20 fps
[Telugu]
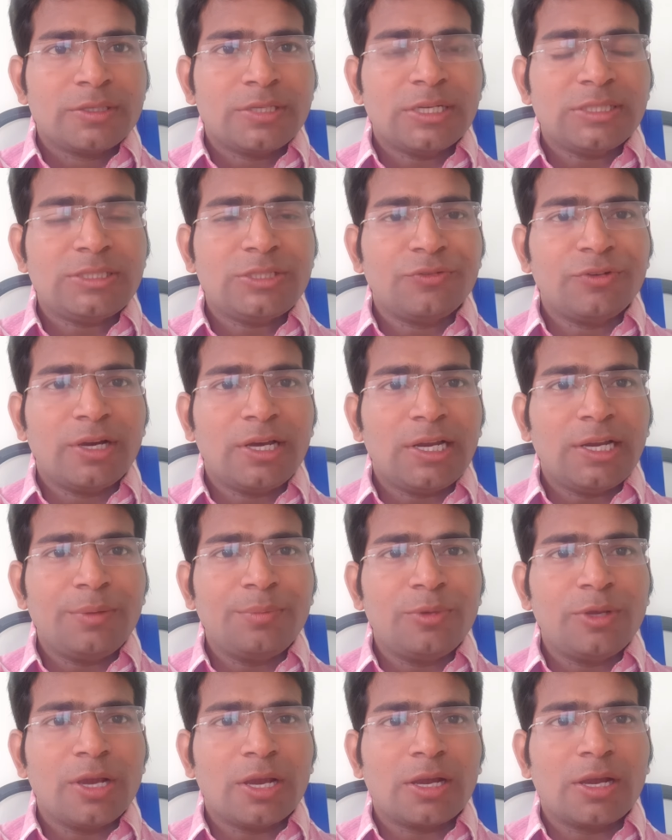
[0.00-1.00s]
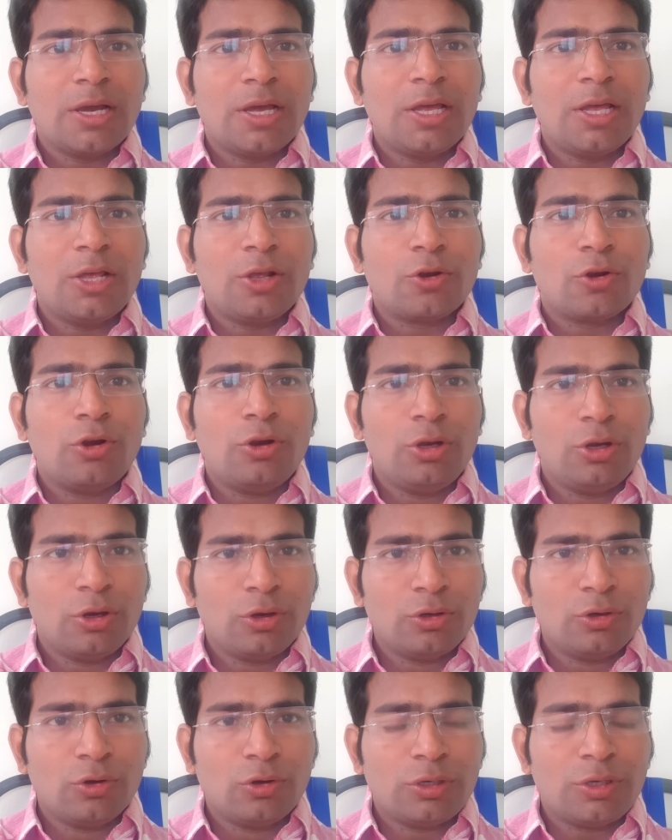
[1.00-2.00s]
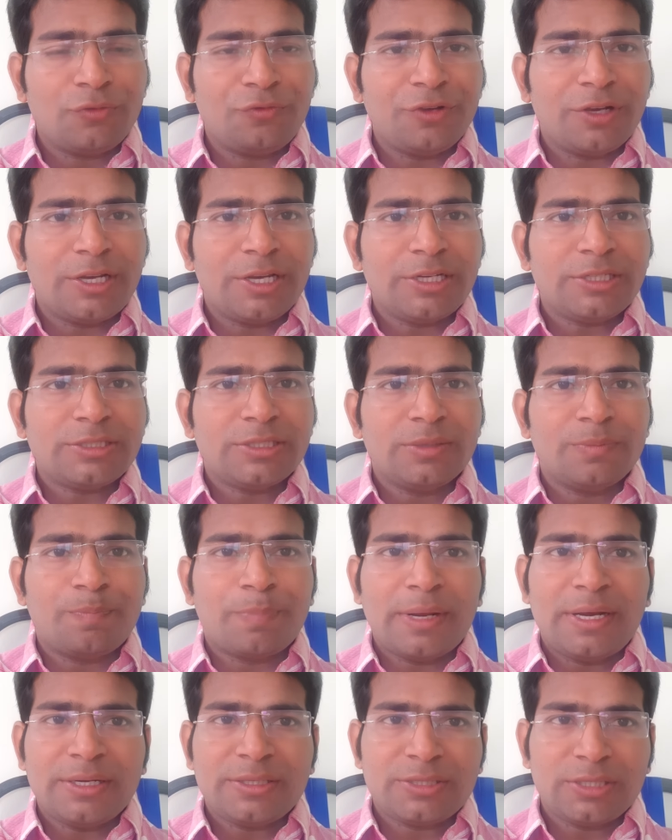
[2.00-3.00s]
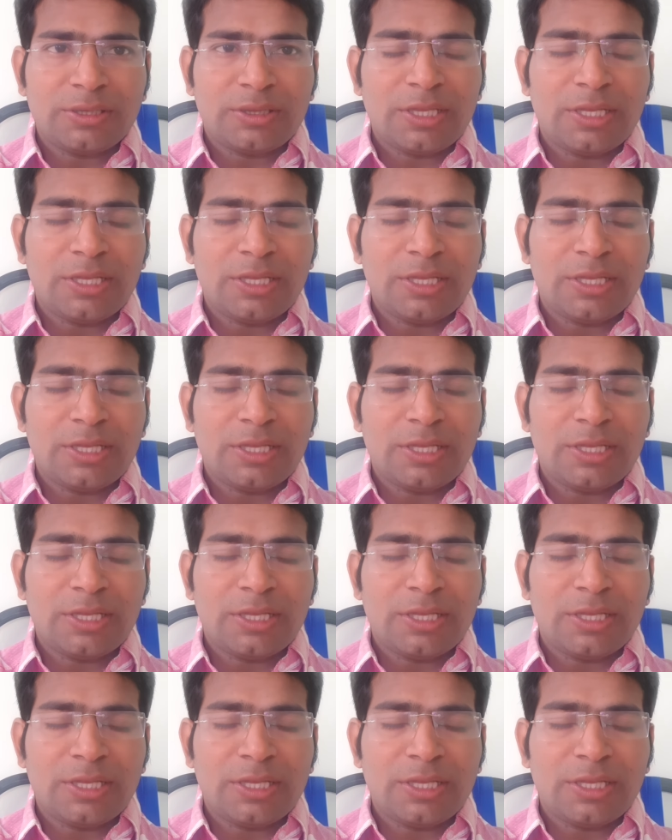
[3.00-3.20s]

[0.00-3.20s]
సచివాలయం యొక్క రెండవ నోటిఫికేషన్ పరీక్ష